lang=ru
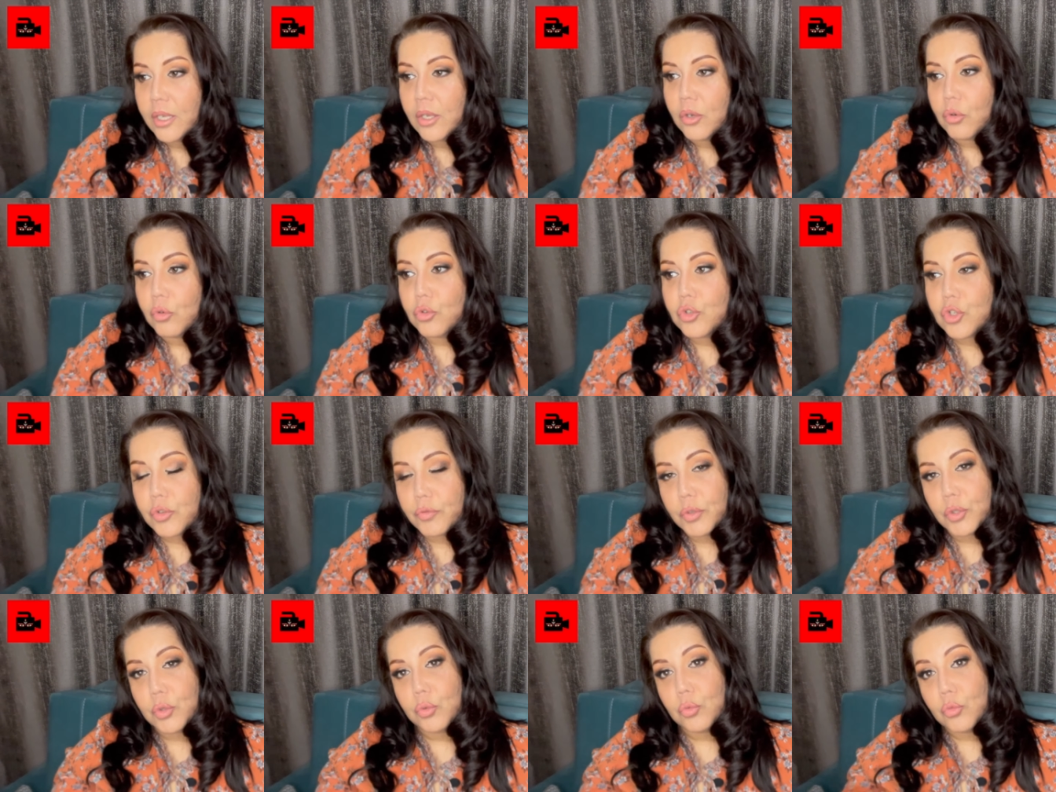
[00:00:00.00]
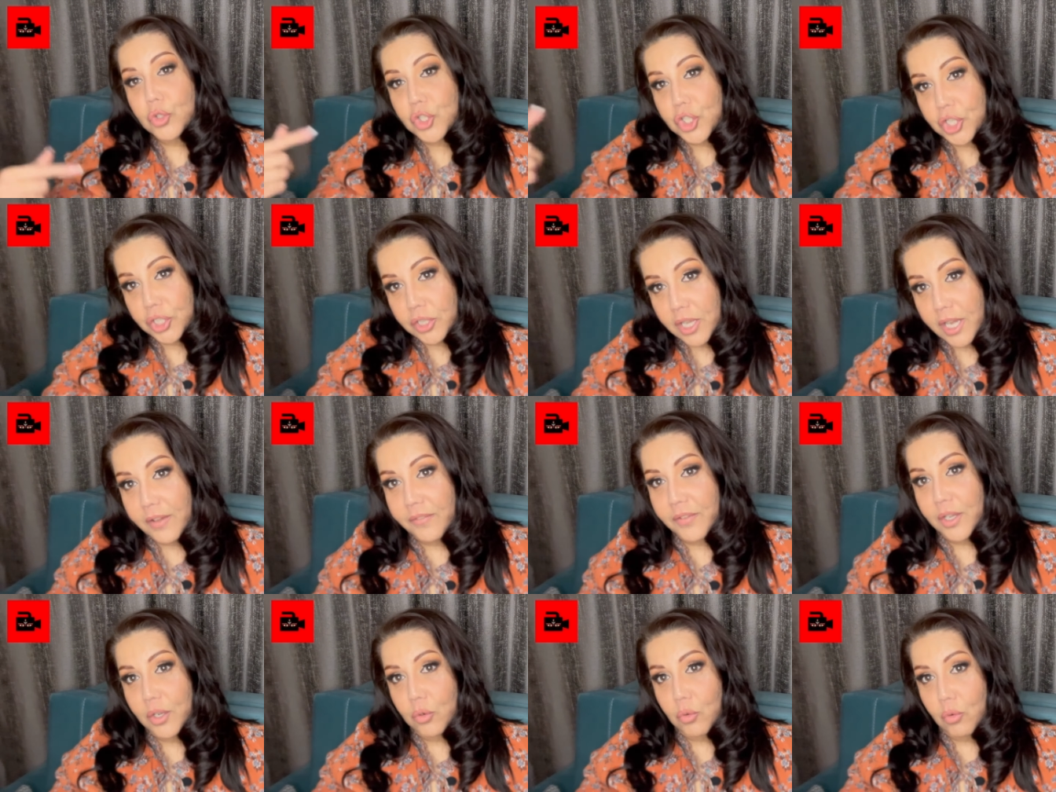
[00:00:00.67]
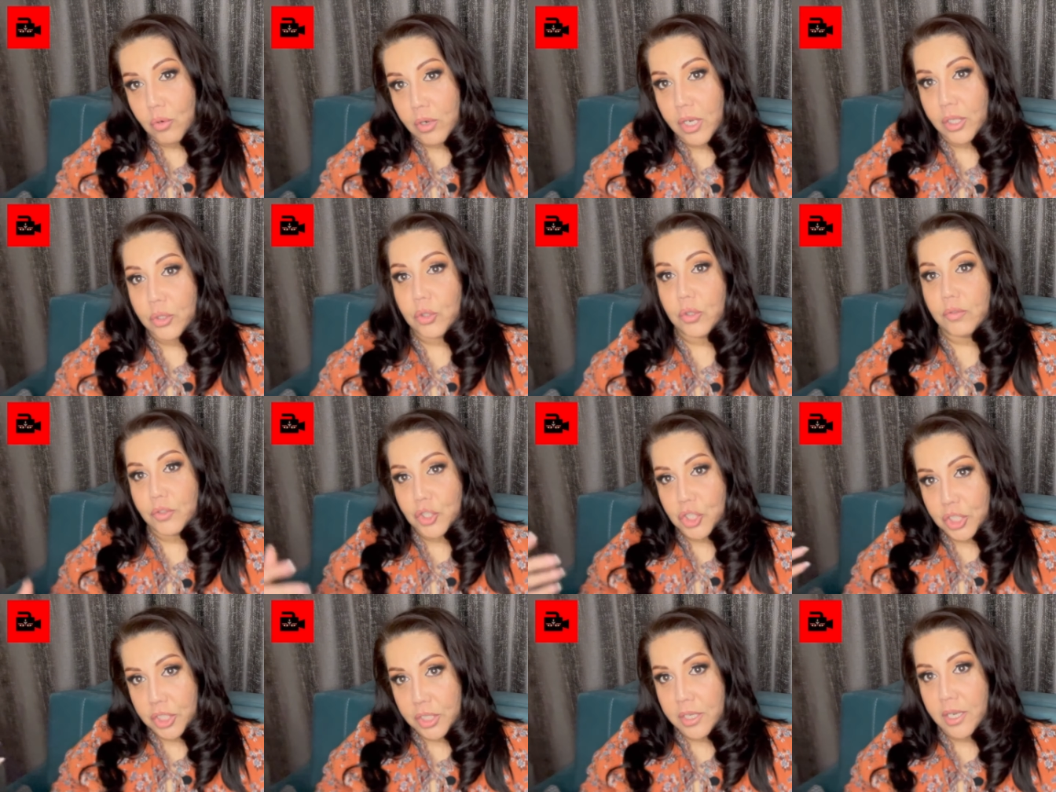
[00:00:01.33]
Он живет у человека, у
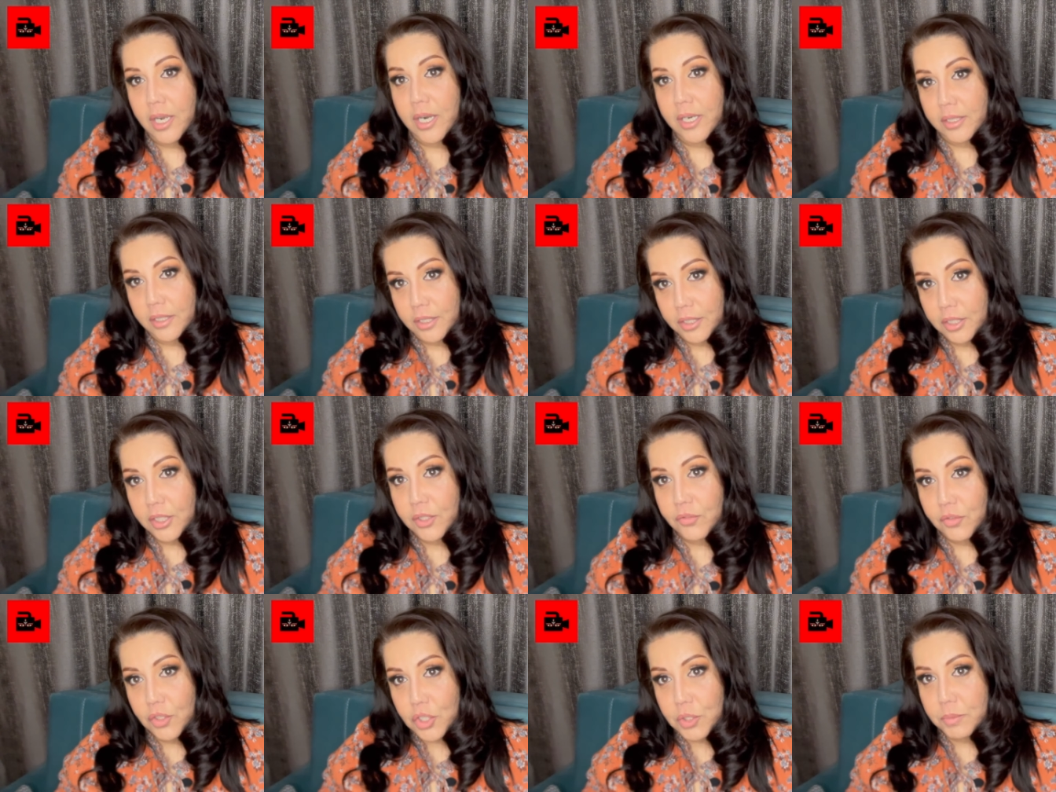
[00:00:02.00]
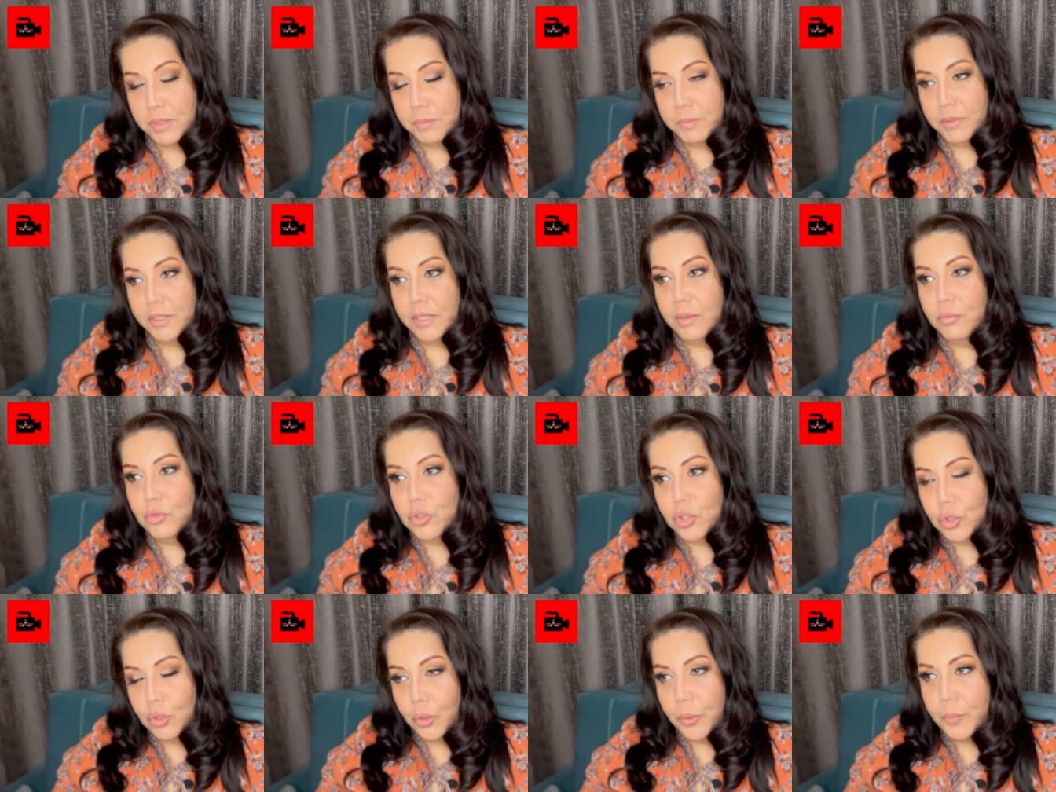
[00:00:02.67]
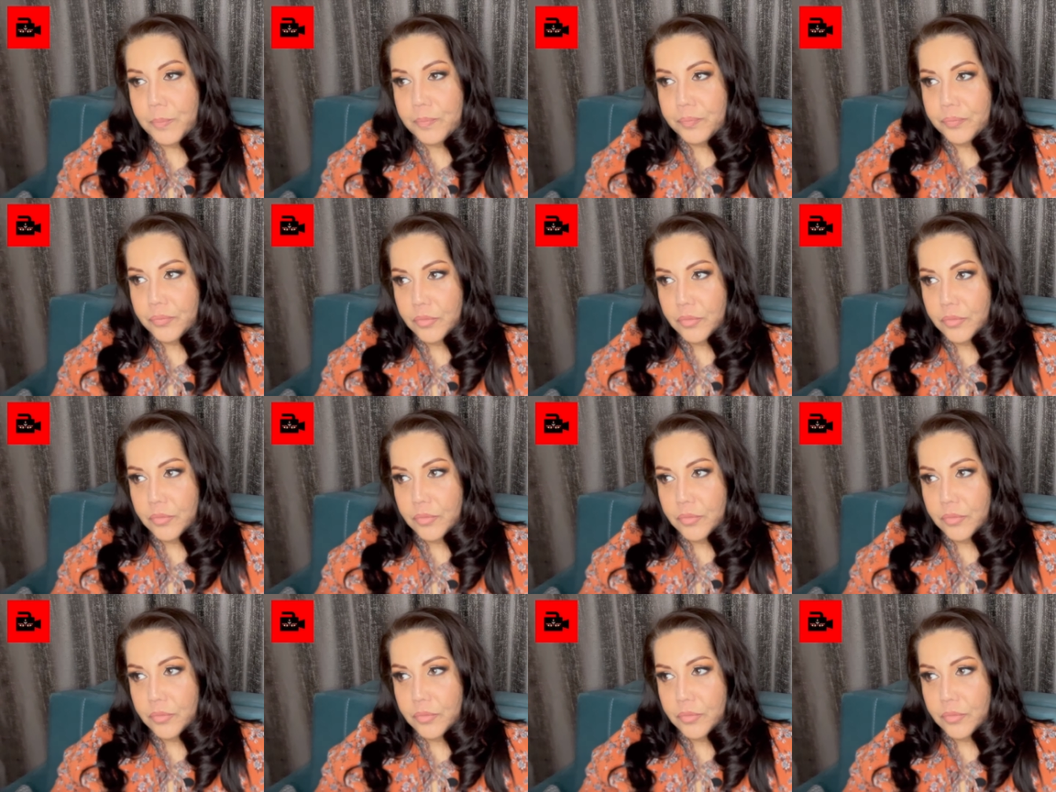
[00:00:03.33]
которого шикарная недвижимость, потому что